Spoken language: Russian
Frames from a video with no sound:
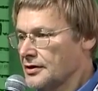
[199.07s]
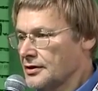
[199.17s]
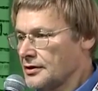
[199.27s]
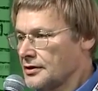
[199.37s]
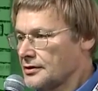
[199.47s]

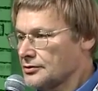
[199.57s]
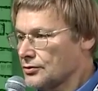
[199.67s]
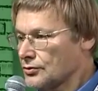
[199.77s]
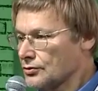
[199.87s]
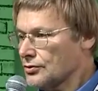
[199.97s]
э,
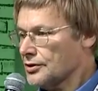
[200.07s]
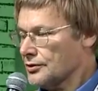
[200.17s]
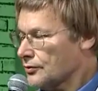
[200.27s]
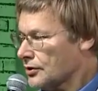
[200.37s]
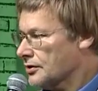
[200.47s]

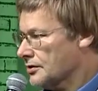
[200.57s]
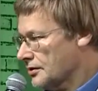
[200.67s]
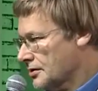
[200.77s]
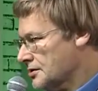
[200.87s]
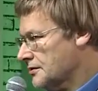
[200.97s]
структурах и
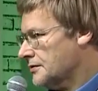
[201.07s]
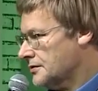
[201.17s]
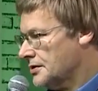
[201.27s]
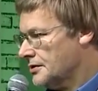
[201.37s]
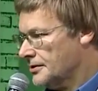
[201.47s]
органах нашего
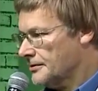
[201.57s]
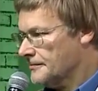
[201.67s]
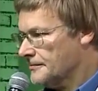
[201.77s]
тела.